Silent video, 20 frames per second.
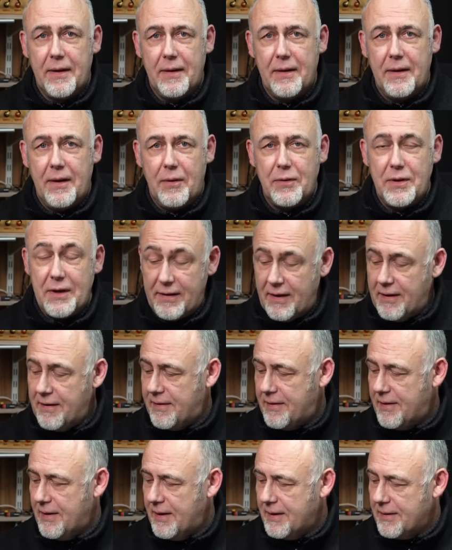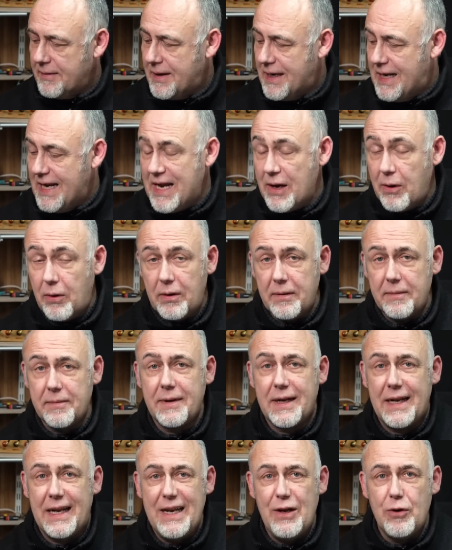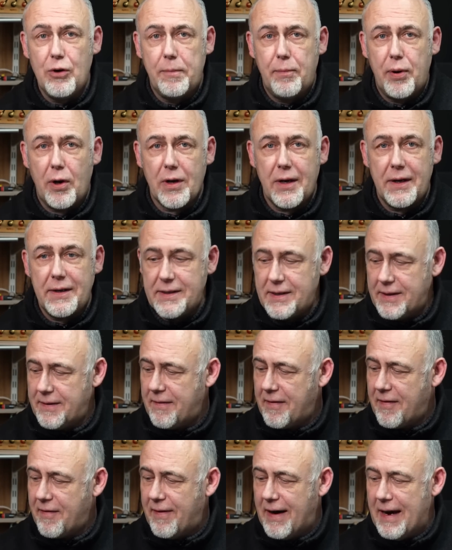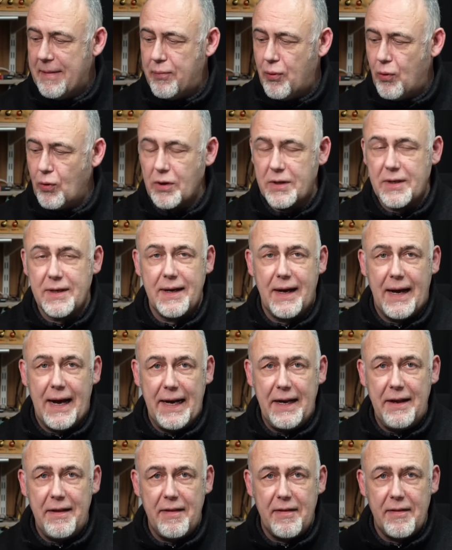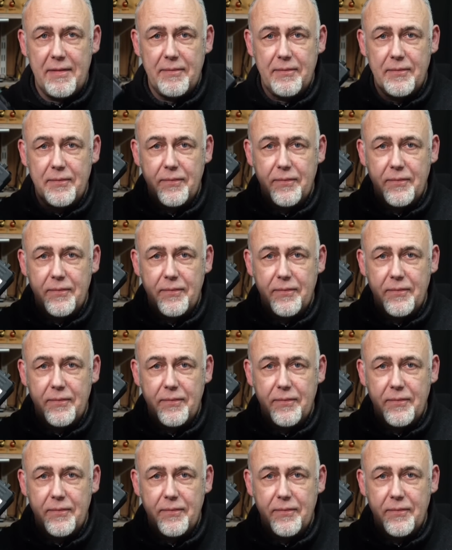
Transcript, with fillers: Ja, und das ist äh, Clio, Clio Pocket 2.1.